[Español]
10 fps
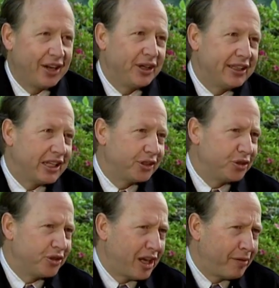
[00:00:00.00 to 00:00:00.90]
ahorita las
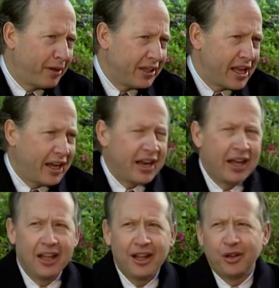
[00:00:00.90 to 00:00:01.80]
8 de la mañana,
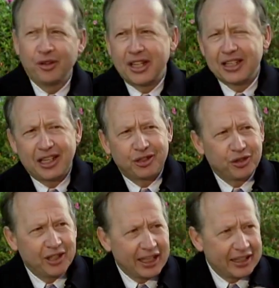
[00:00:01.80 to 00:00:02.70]
no sean las
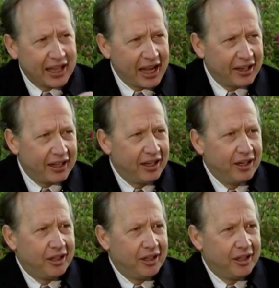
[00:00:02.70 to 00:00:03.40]
2 de la tarde,